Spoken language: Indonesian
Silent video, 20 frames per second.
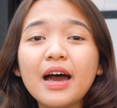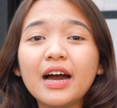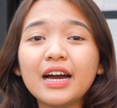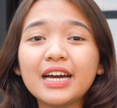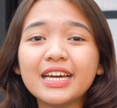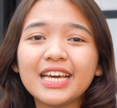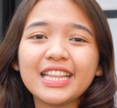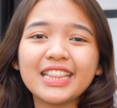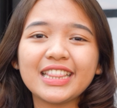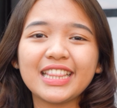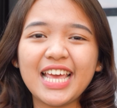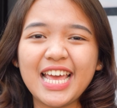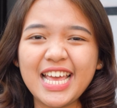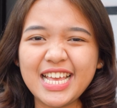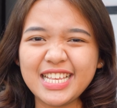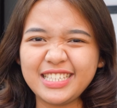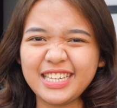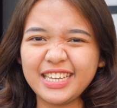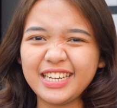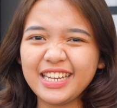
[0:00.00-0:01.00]
banget.
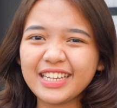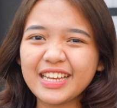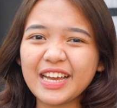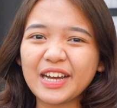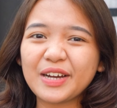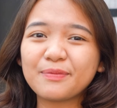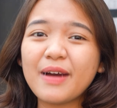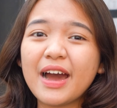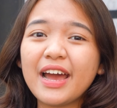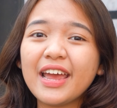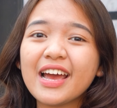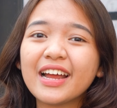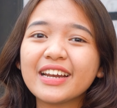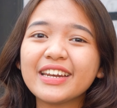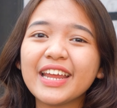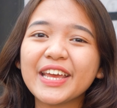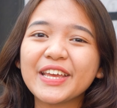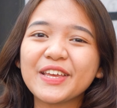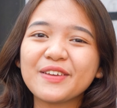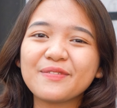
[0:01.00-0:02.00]
Jadi nggak
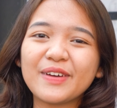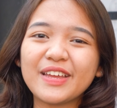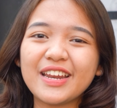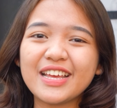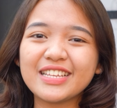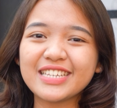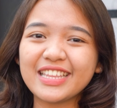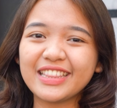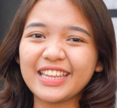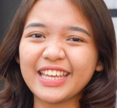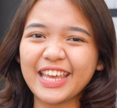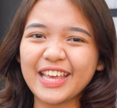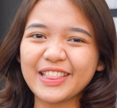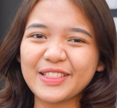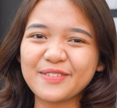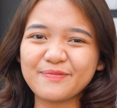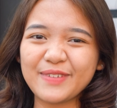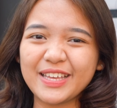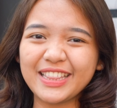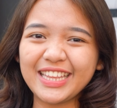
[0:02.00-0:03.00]
kebayang deh gimana cantiknya
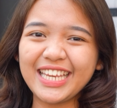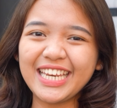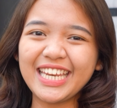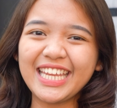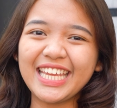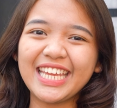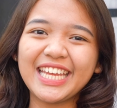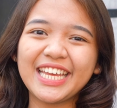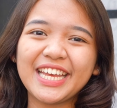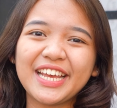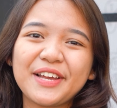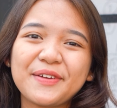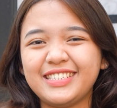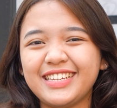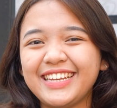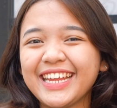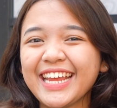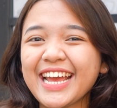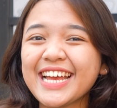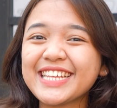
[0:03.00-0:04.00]
tempat ini.
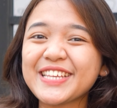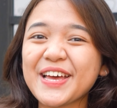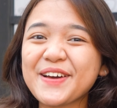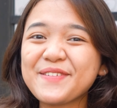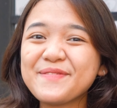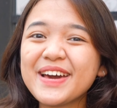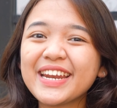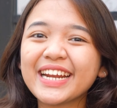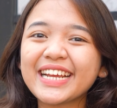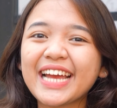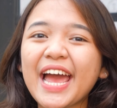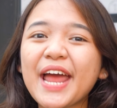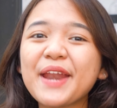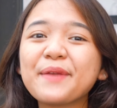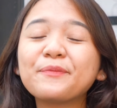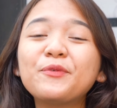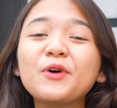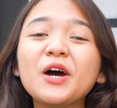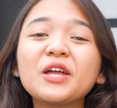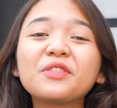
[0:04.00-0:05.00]
Jadi nggak sabar
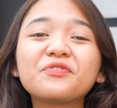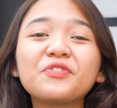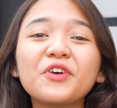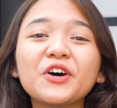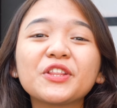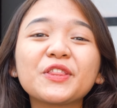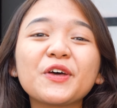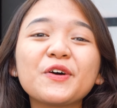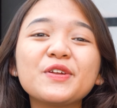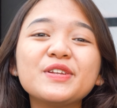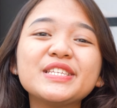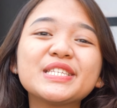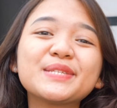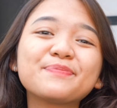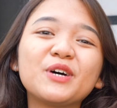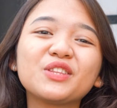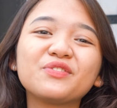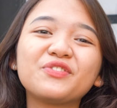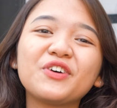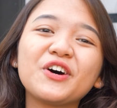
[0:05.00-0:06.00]
kan buat foto di
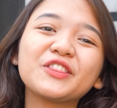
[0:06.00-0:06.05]
spot